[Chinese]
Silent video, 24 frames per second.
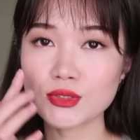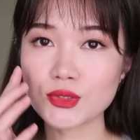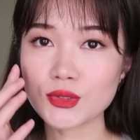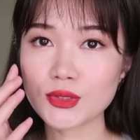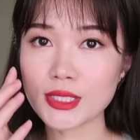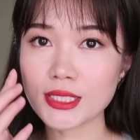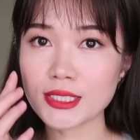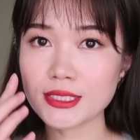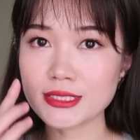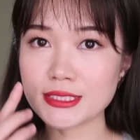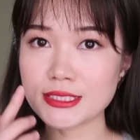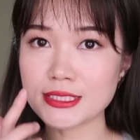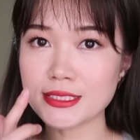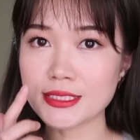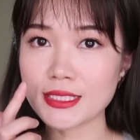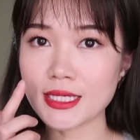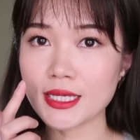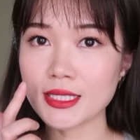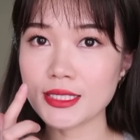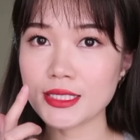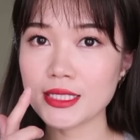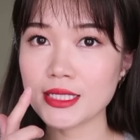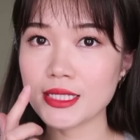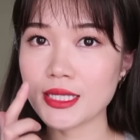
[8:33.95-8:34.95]
就可以紧
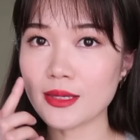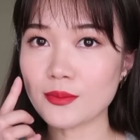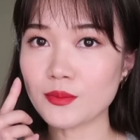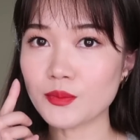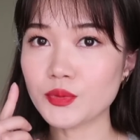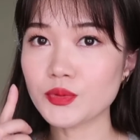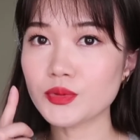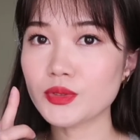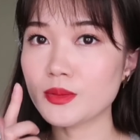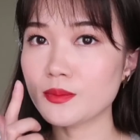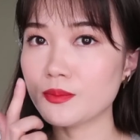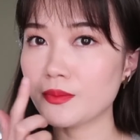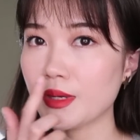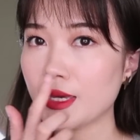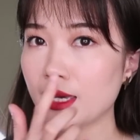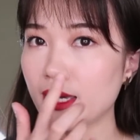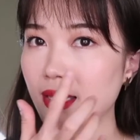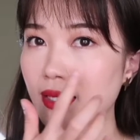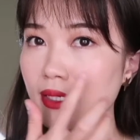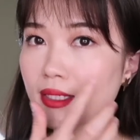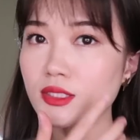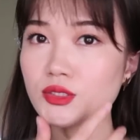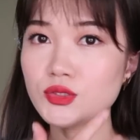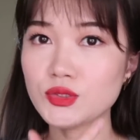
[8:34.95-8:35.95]
贴你脸部的
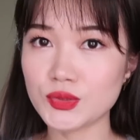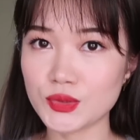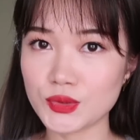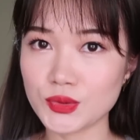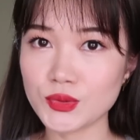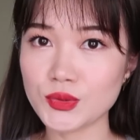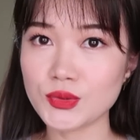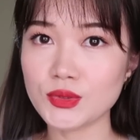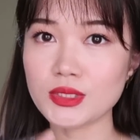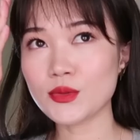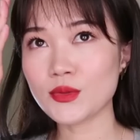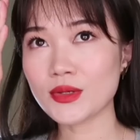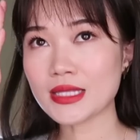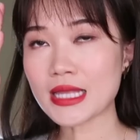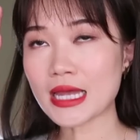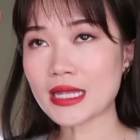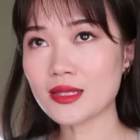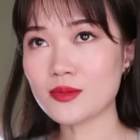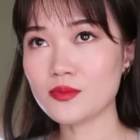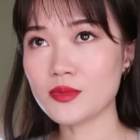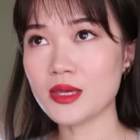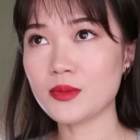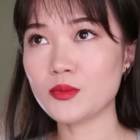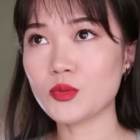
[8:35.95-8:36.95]
每一个区域。因为
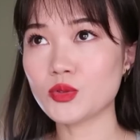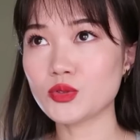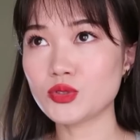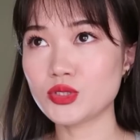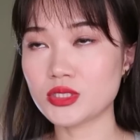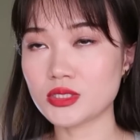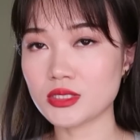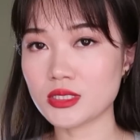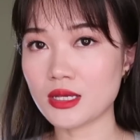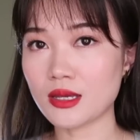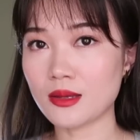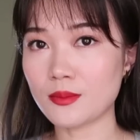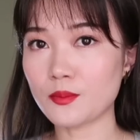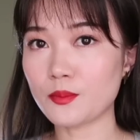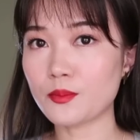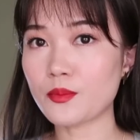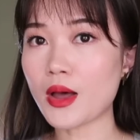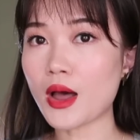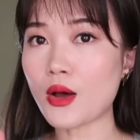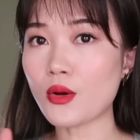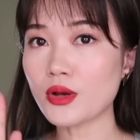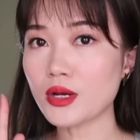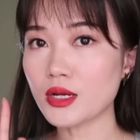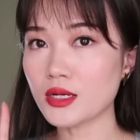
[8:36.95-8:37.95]
它的面膜纸很
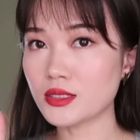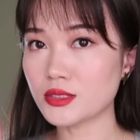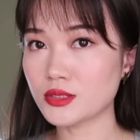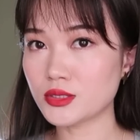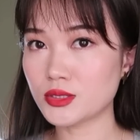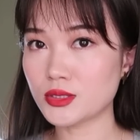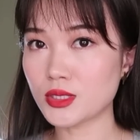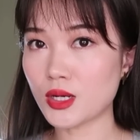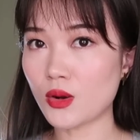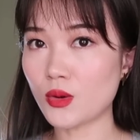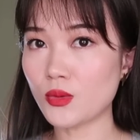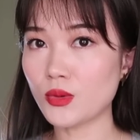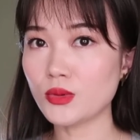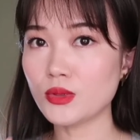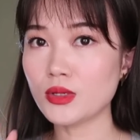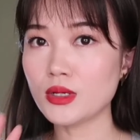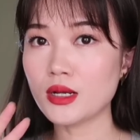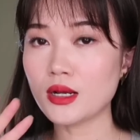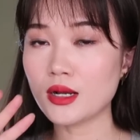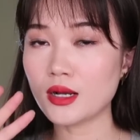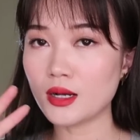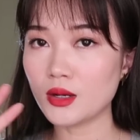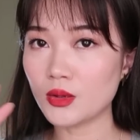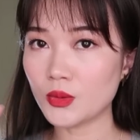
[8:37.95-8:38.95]
薄、很柔、
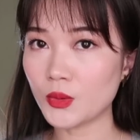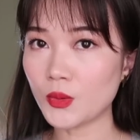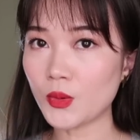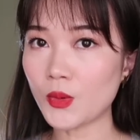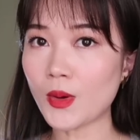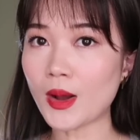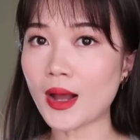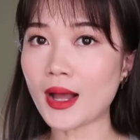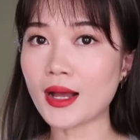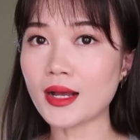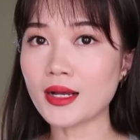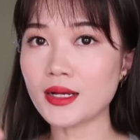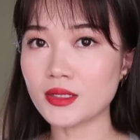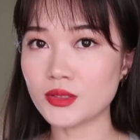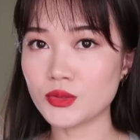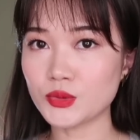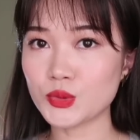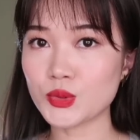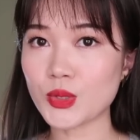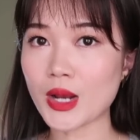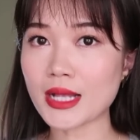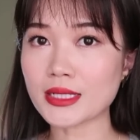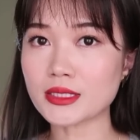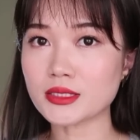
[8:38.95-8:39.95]
很滑、
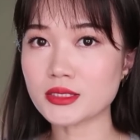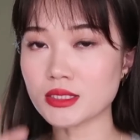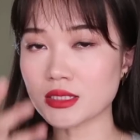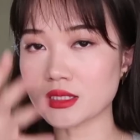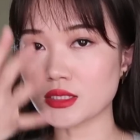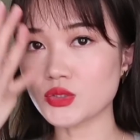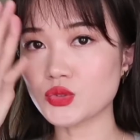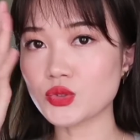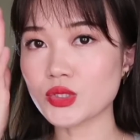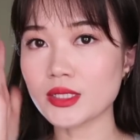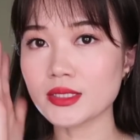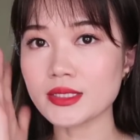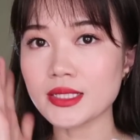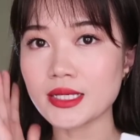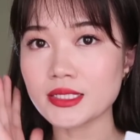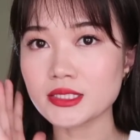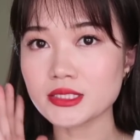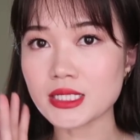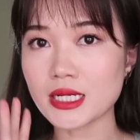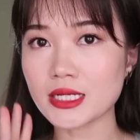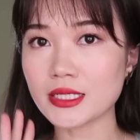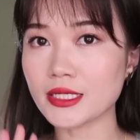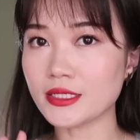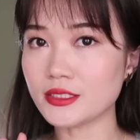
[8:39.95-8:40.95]
很软，整个状态
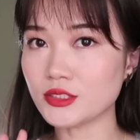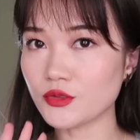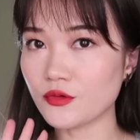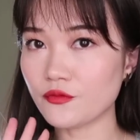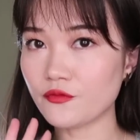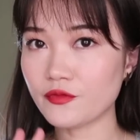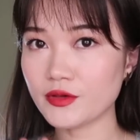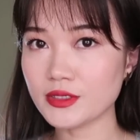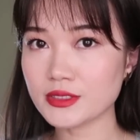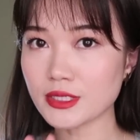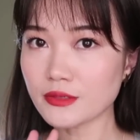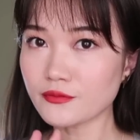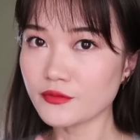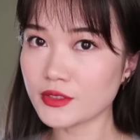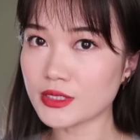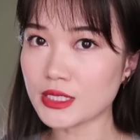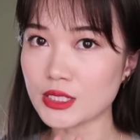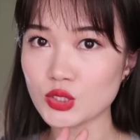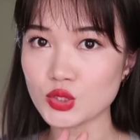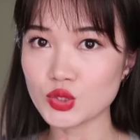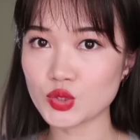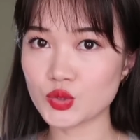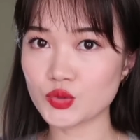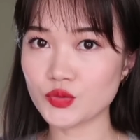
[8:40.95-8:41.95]
上脸就非常非
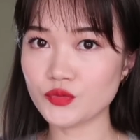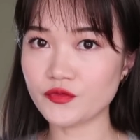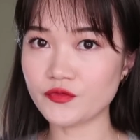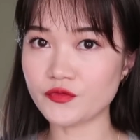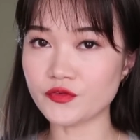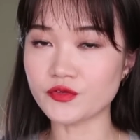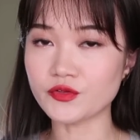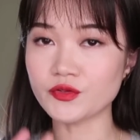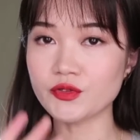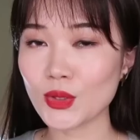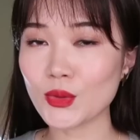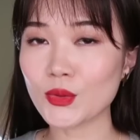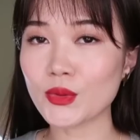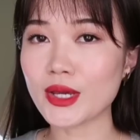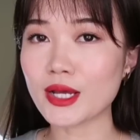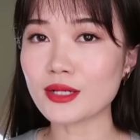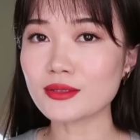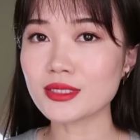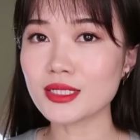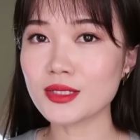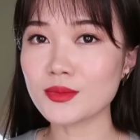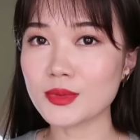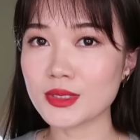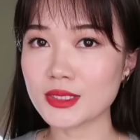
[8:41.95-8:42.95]
常舒服。对我要
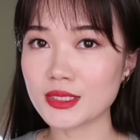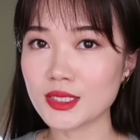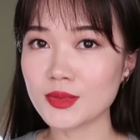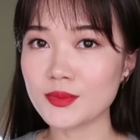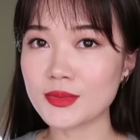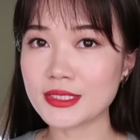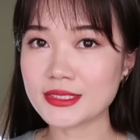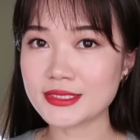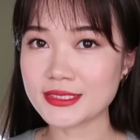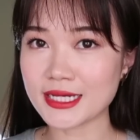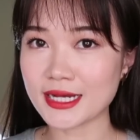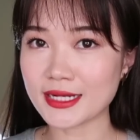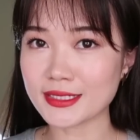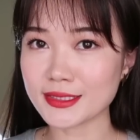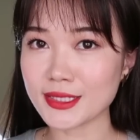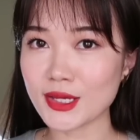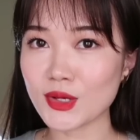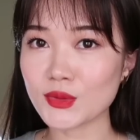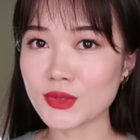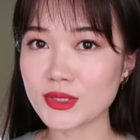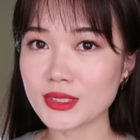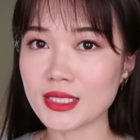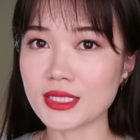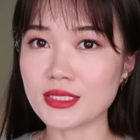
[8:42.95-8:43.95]
特别特别强
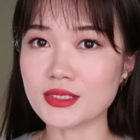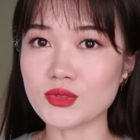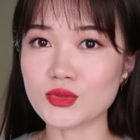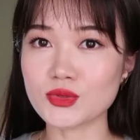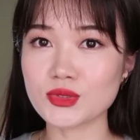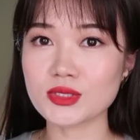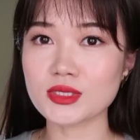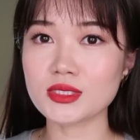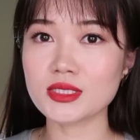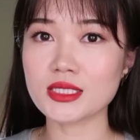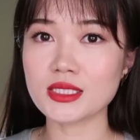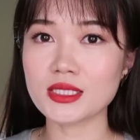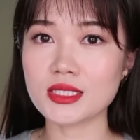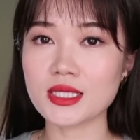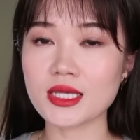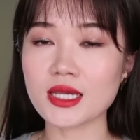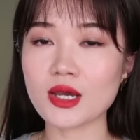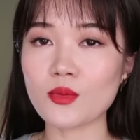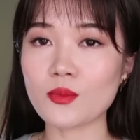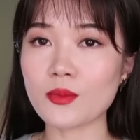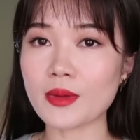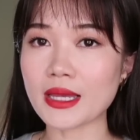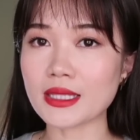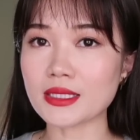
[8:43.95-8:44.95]
调一点，就是你一定
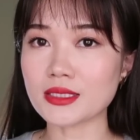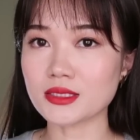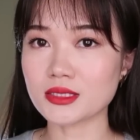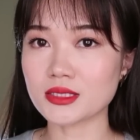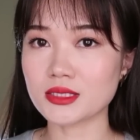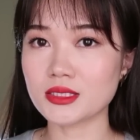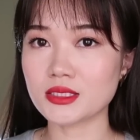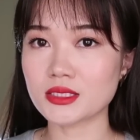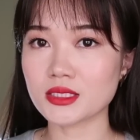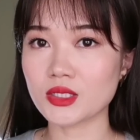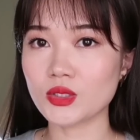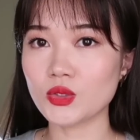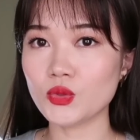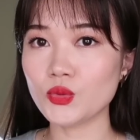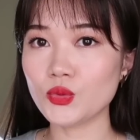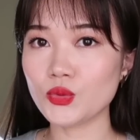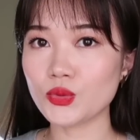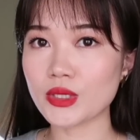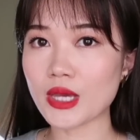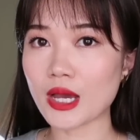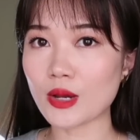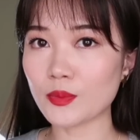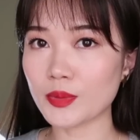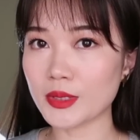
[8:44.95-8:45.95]
要买的是这个
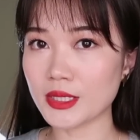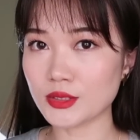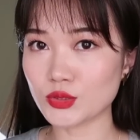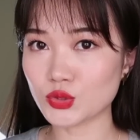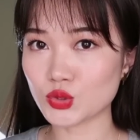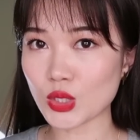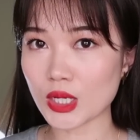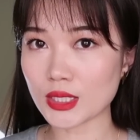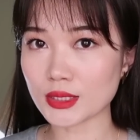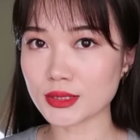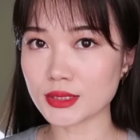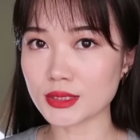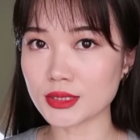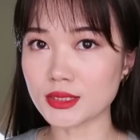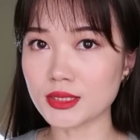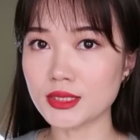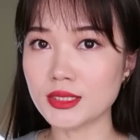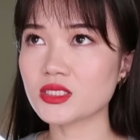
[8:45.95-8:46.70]
绿药片装的，